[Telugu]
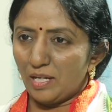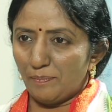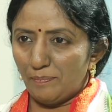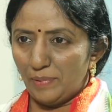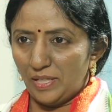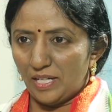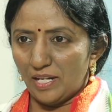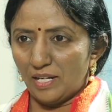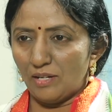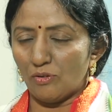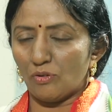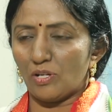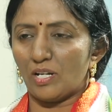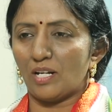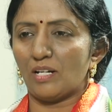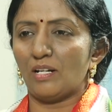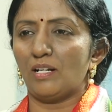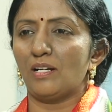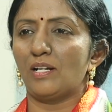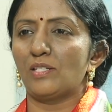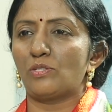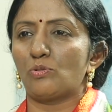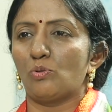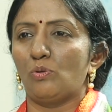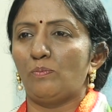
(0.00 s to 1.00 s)
ఆయన బిడ్డను ఒక
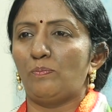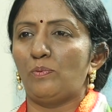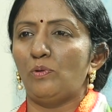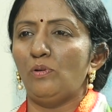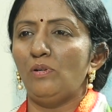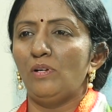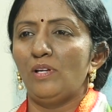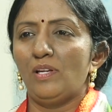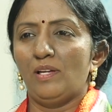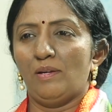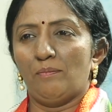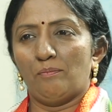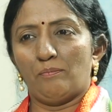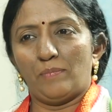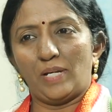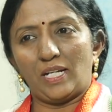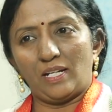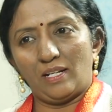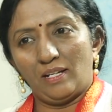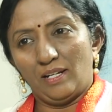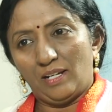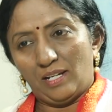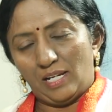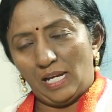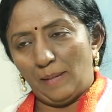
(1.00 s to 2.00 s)
రకంగా చూపు
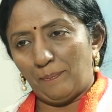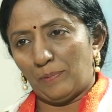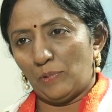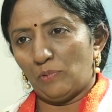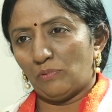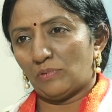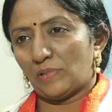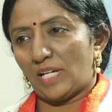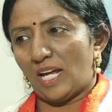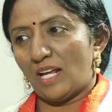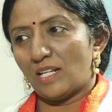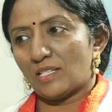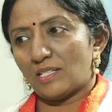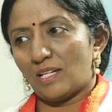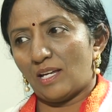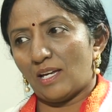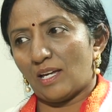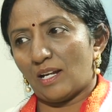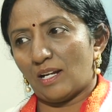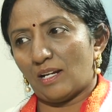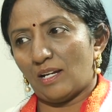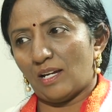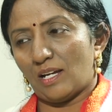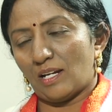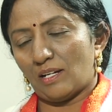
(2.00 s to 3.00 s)
మరి ఇప్పుడు
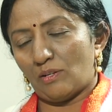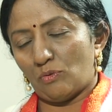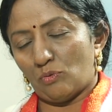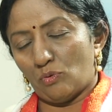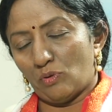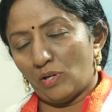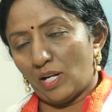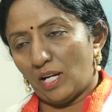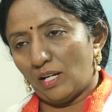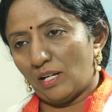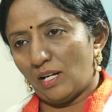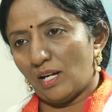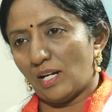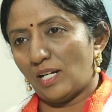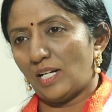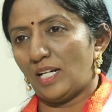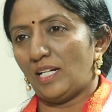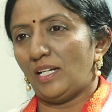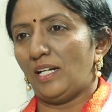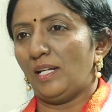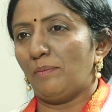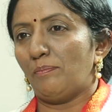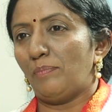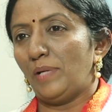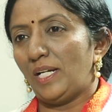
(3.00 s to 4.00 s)
కేసీఆర్ గారి కోడలు
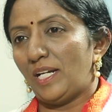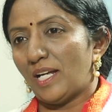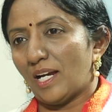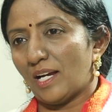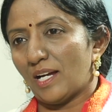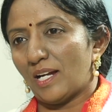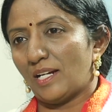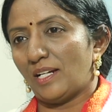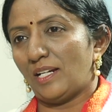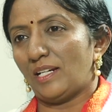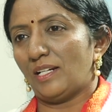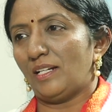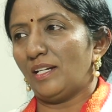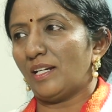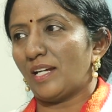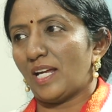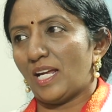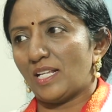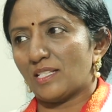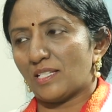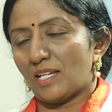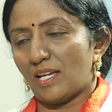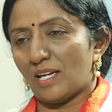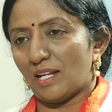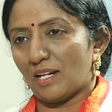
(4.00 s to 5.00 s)
కానివ్వండి బిడ్డ
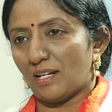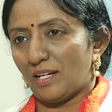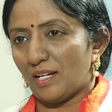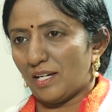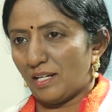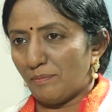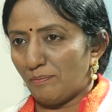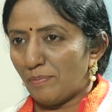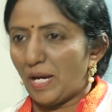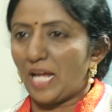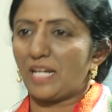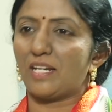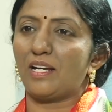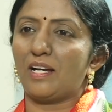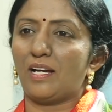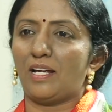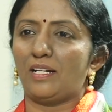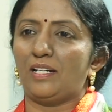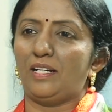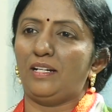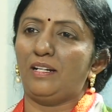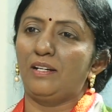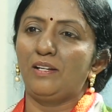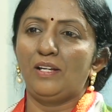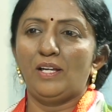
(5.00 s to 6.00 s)
కానివ్వండి కేసీఆర్ గారి
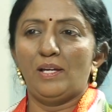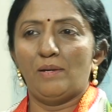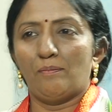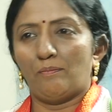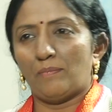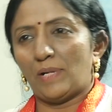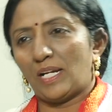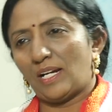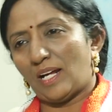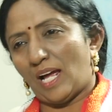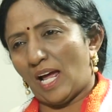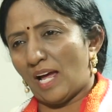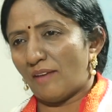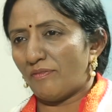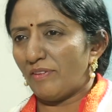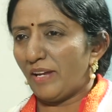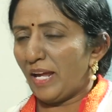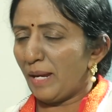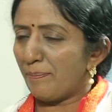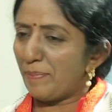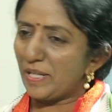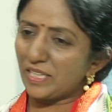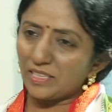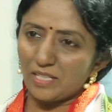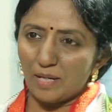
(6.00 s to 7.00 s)
భార్య కానివ్వండి మరి
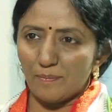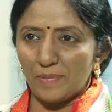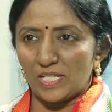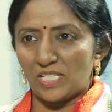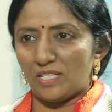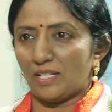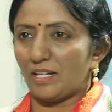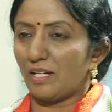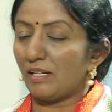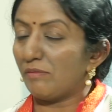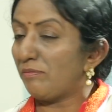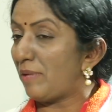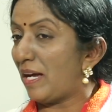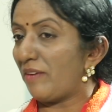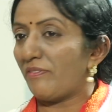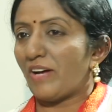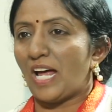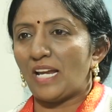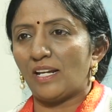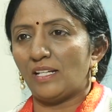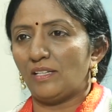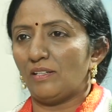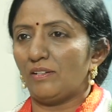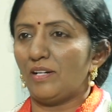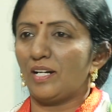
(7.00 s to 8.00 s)
అవే బతుకమ్మ చీరలు
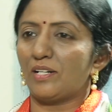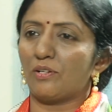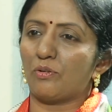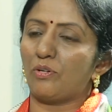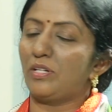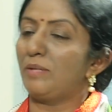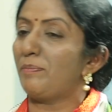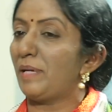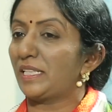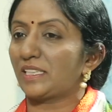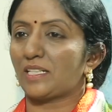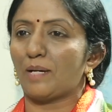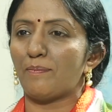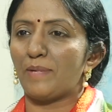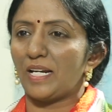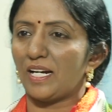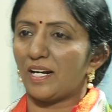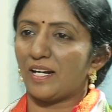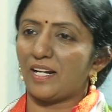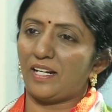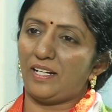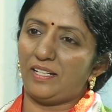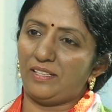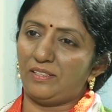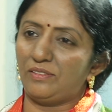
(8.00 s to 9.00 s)
బాలేదు కట్టుకొని
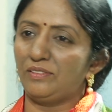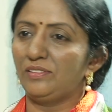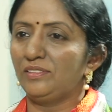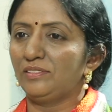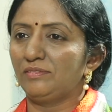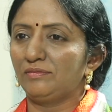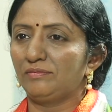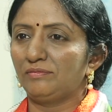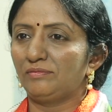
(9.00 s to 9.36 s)
బతుకమ్మలాడాలి